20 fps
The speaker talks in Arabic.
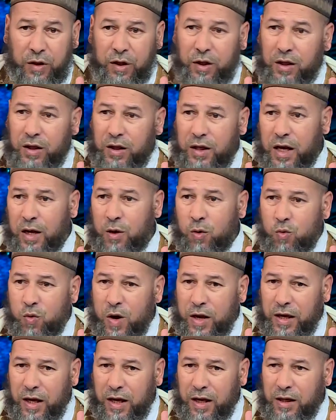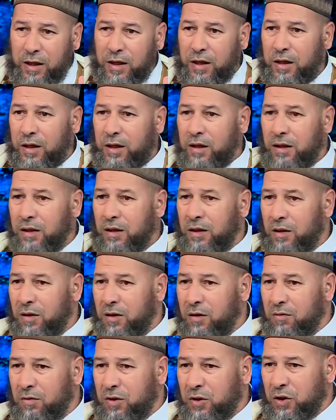آه هو قال
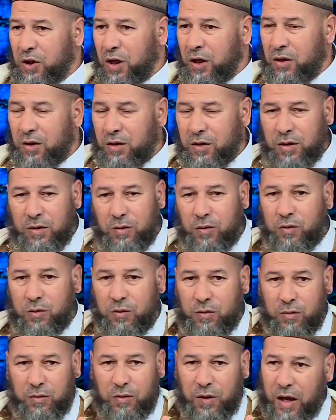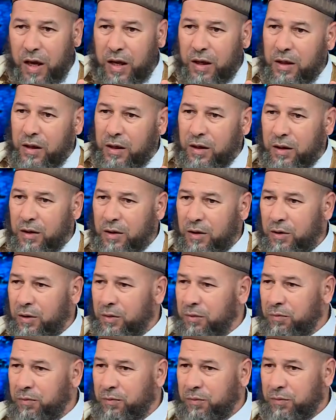آه جاء آه قال آه